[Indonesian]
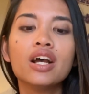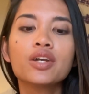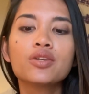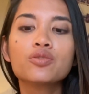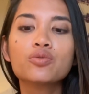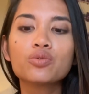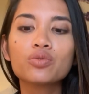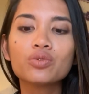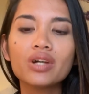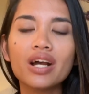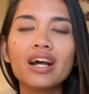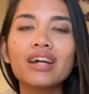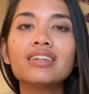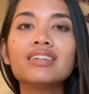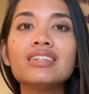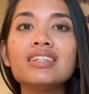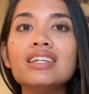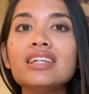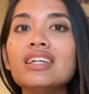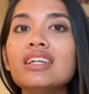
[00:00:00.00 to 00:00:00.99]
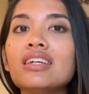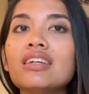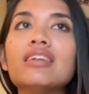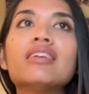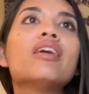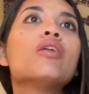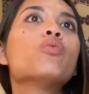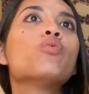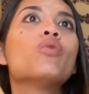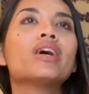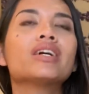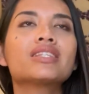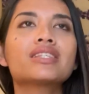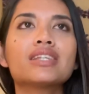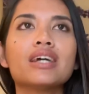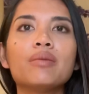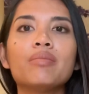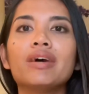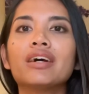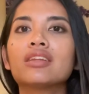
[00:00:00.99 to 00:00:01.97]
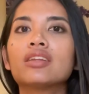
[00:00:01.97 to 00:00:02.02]
juga di
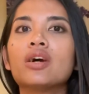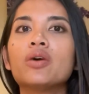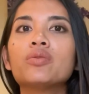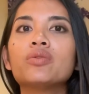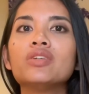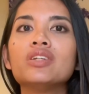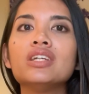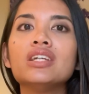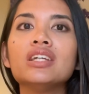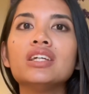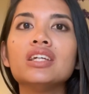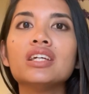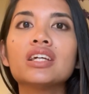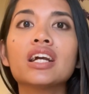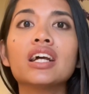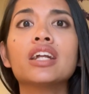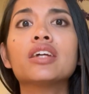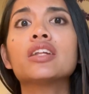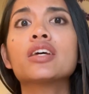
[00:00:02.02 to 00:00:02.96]
WhatsApp atau di kalian